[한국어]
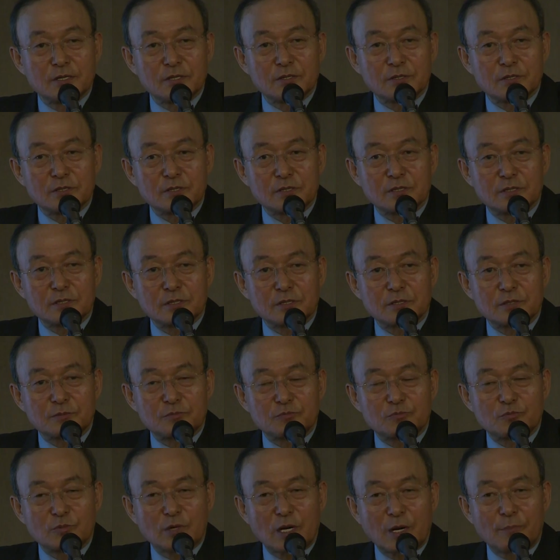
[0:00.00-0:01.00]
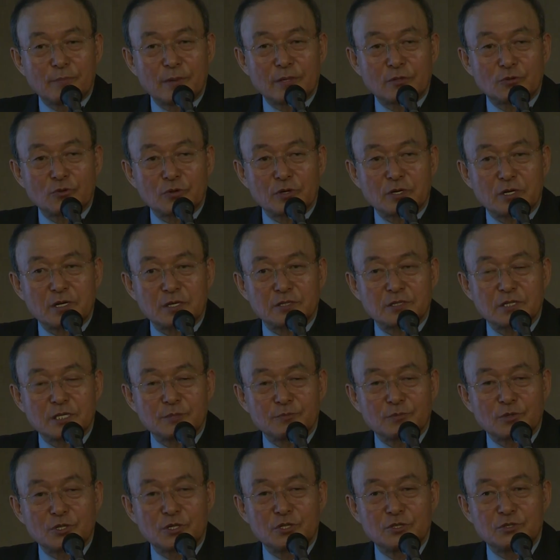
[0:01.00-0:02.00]
예, 한반도에 굉장히
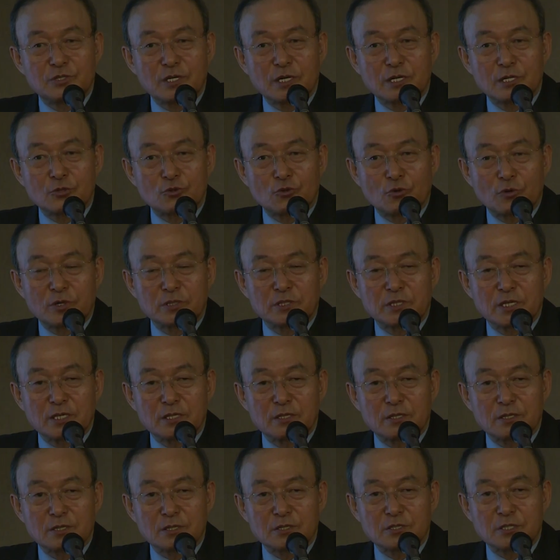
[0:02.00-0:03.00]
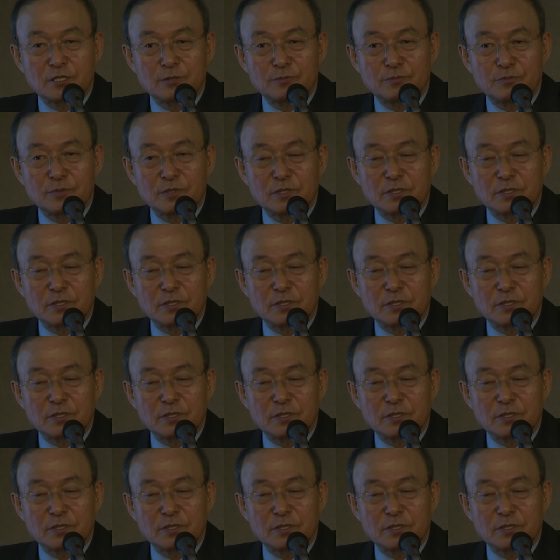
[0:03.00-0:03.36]
뭐 긴장의 도가니에 있는 것처럼